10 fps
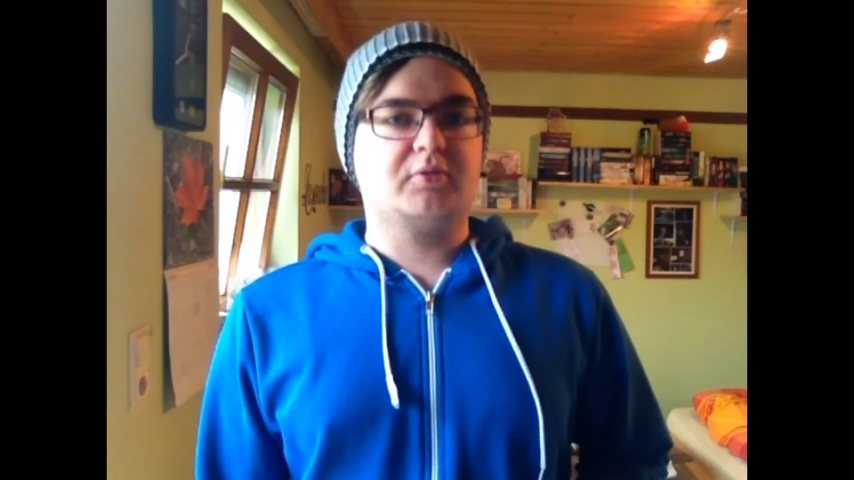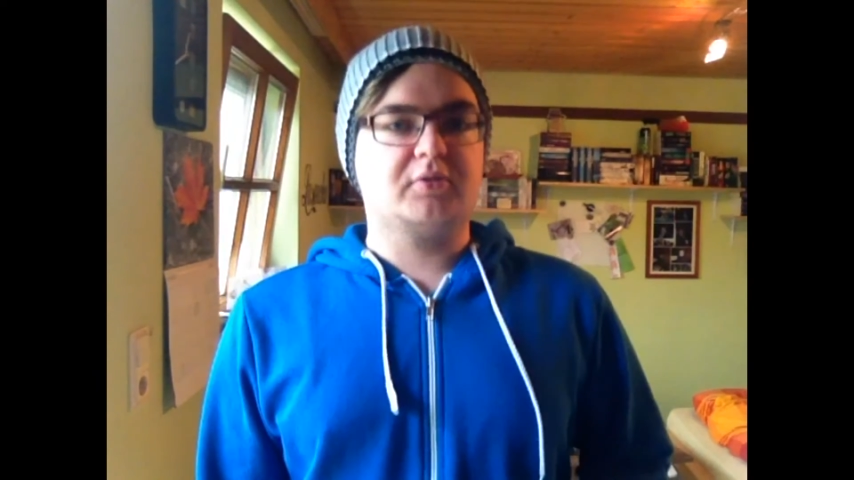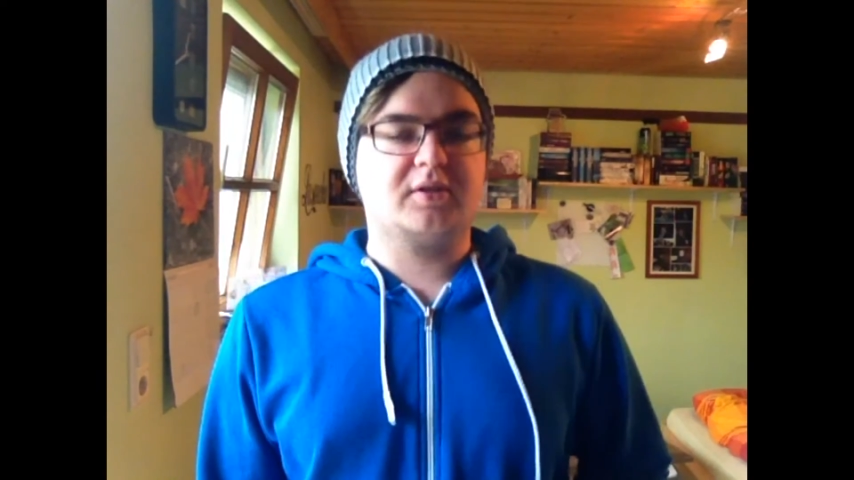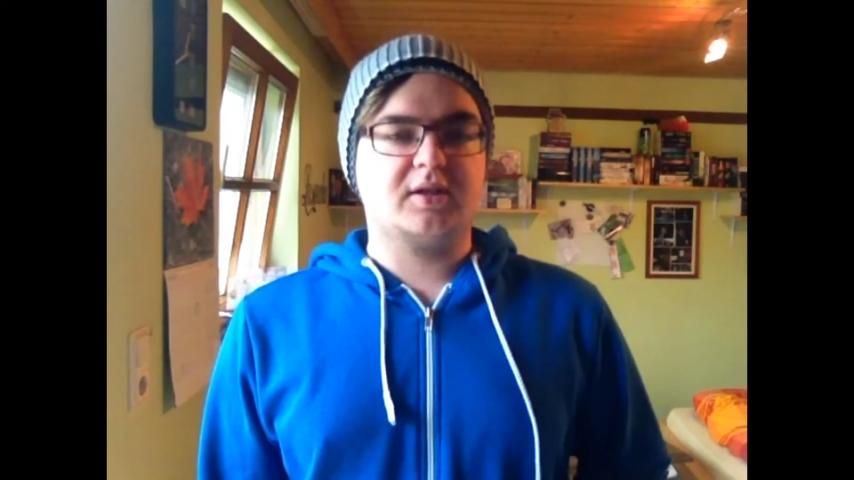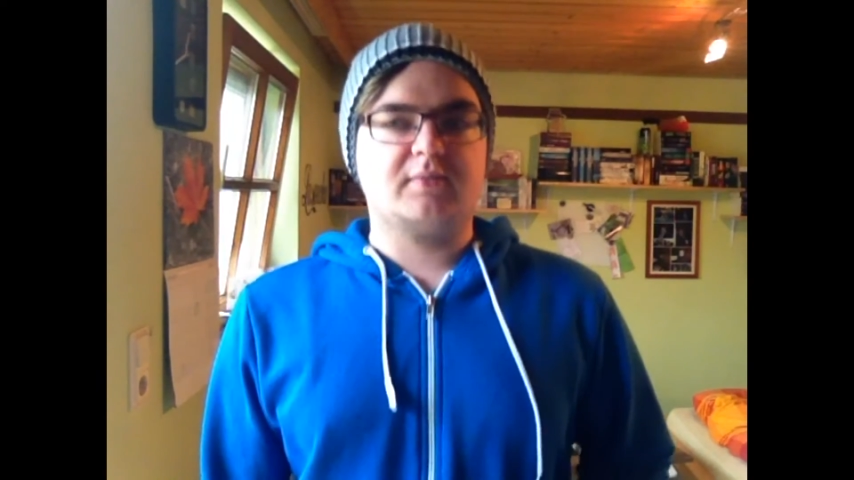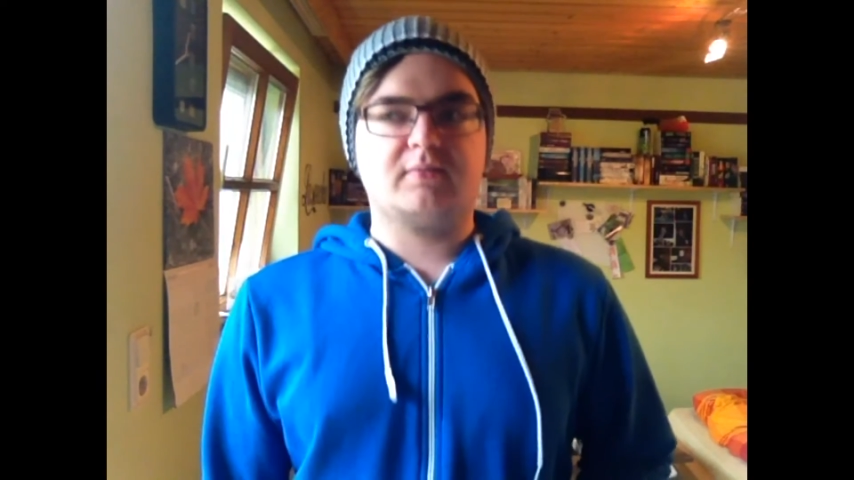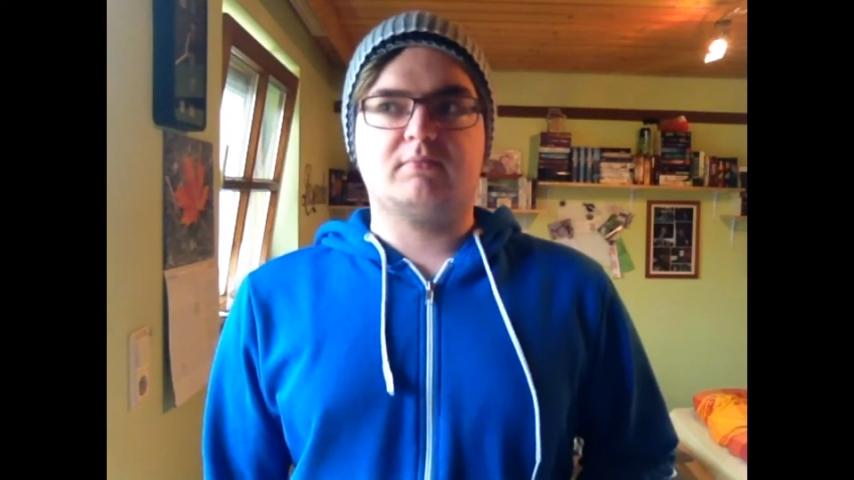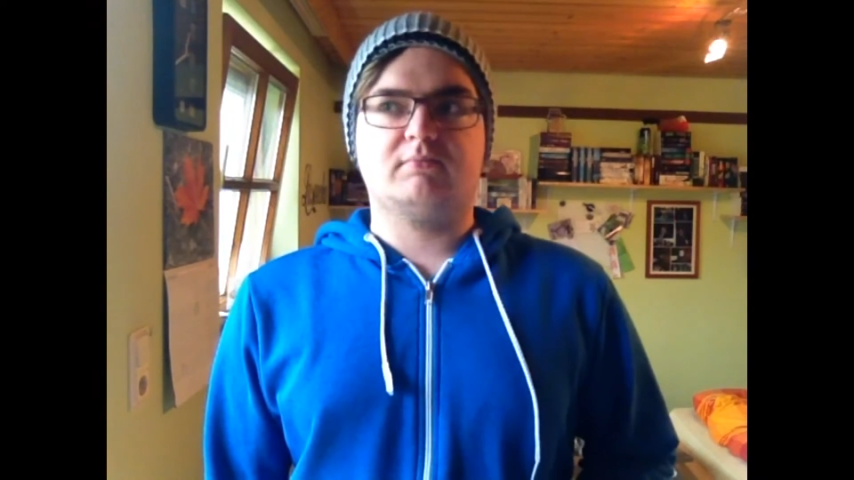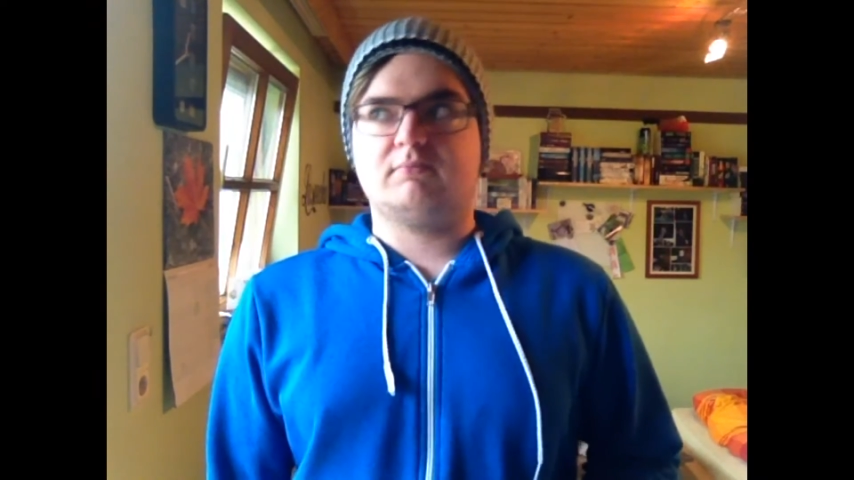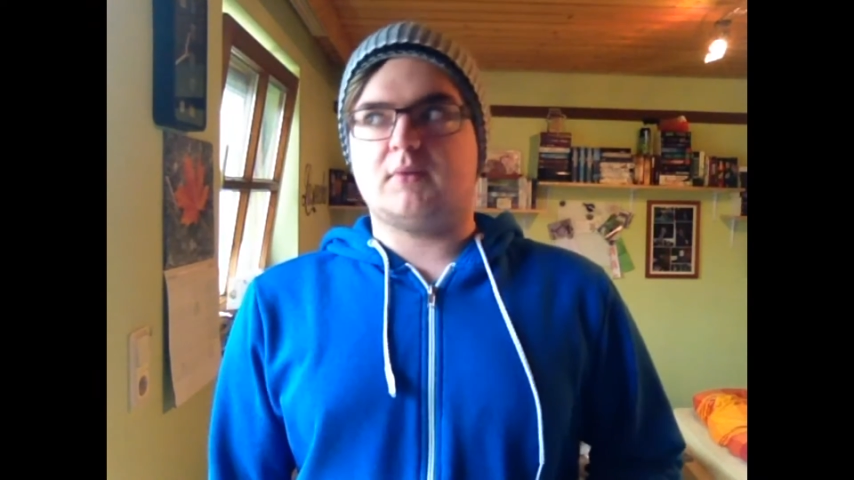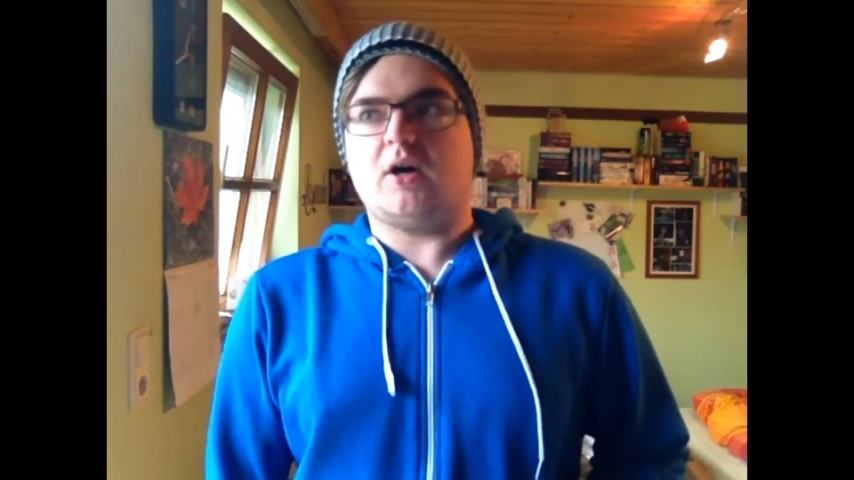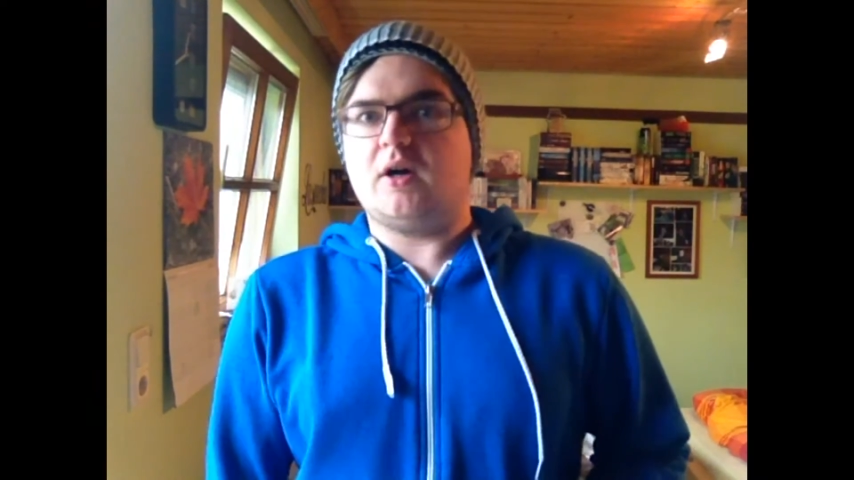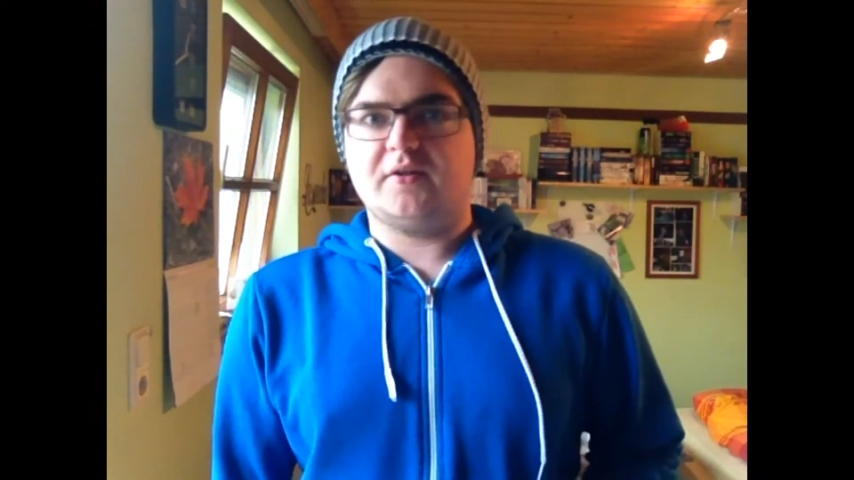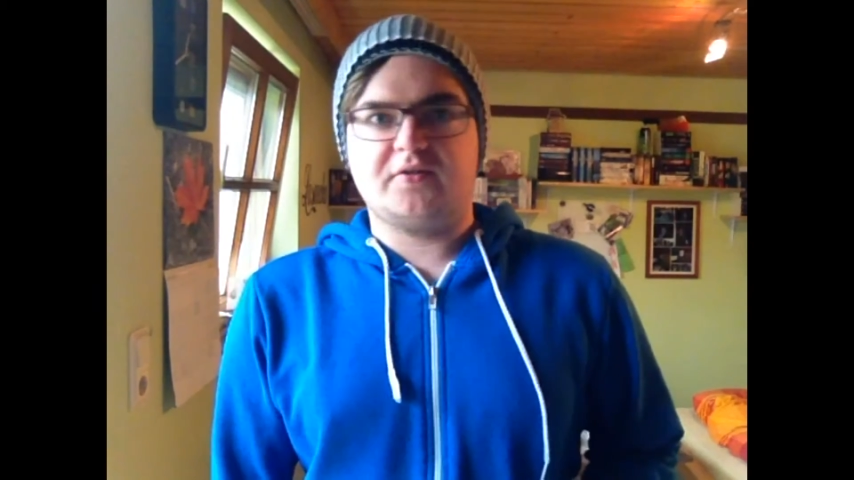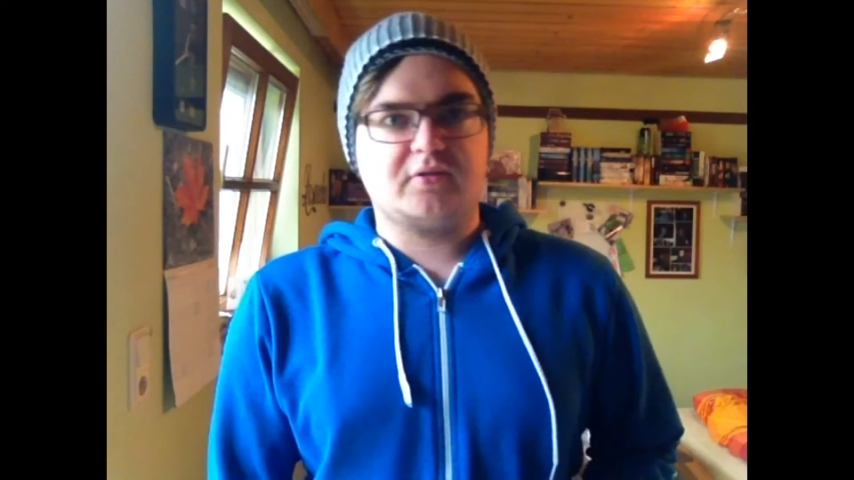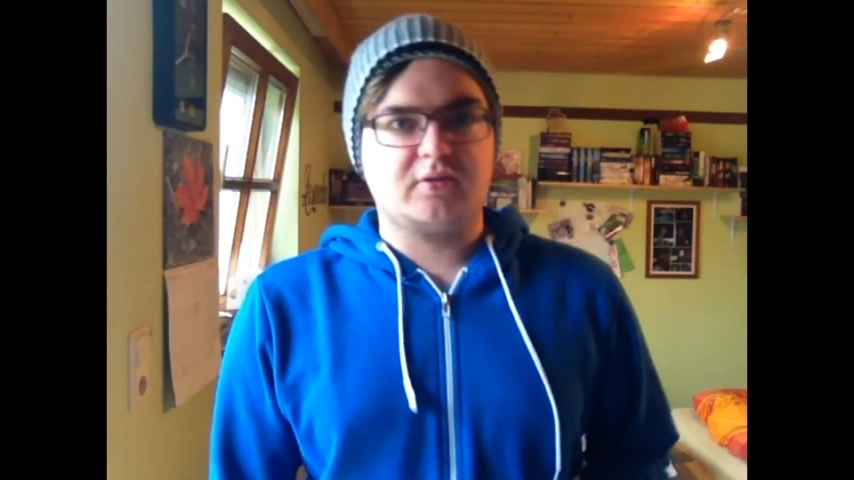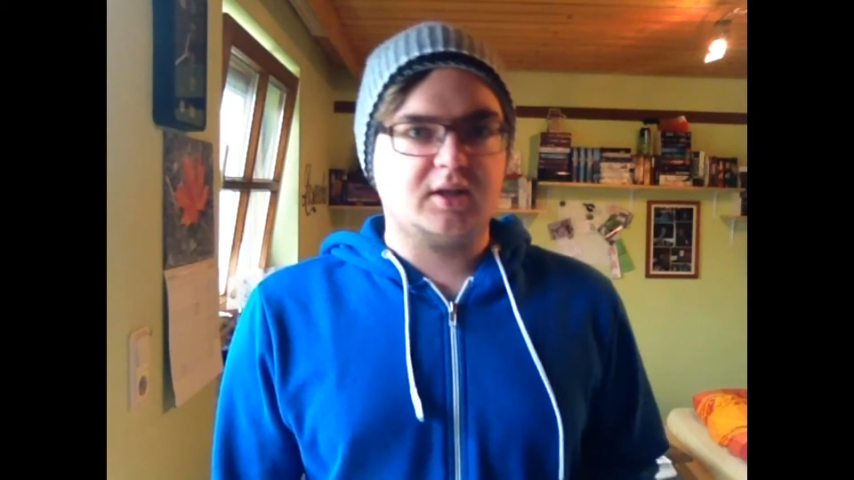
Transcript: unter ask.